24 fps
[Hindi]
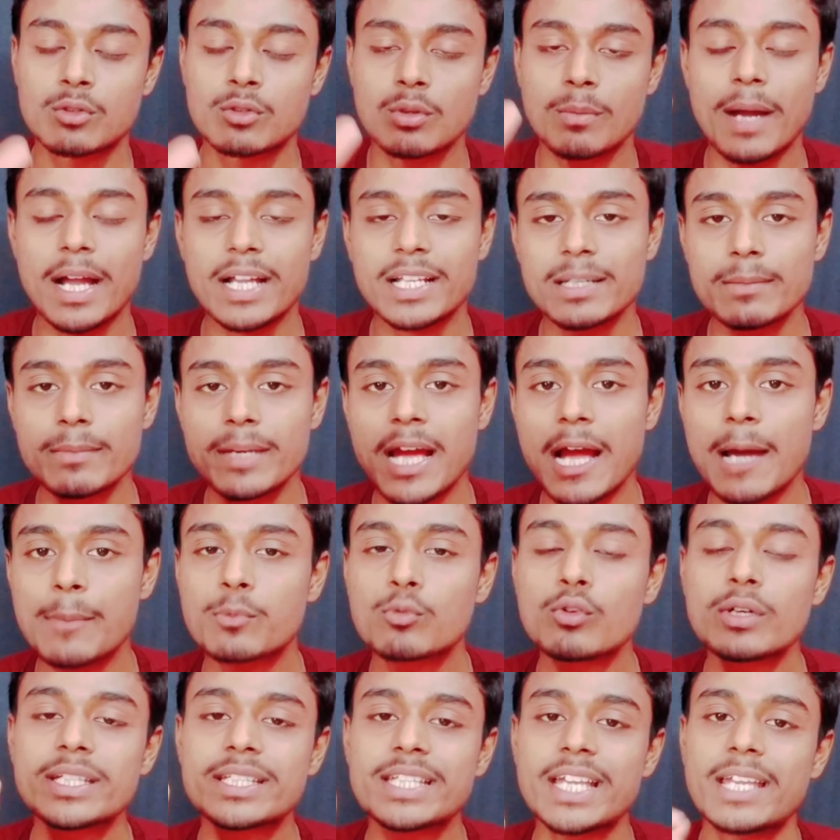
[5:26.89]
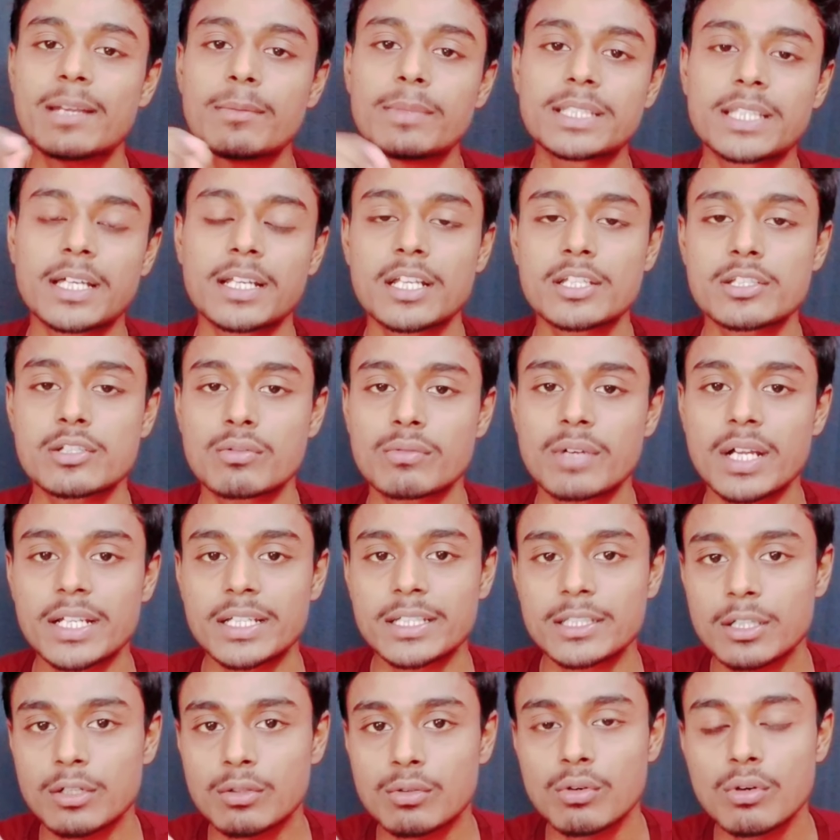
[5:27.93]
तो बाकी मैं आपको यही बताना चाहूंगा
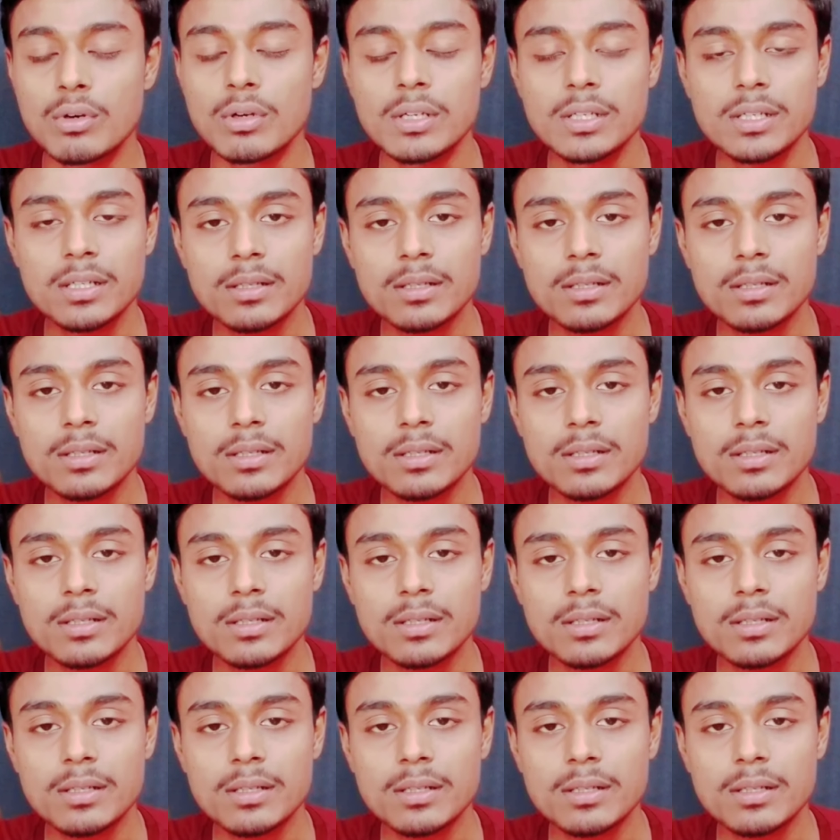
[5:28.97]
कि देखो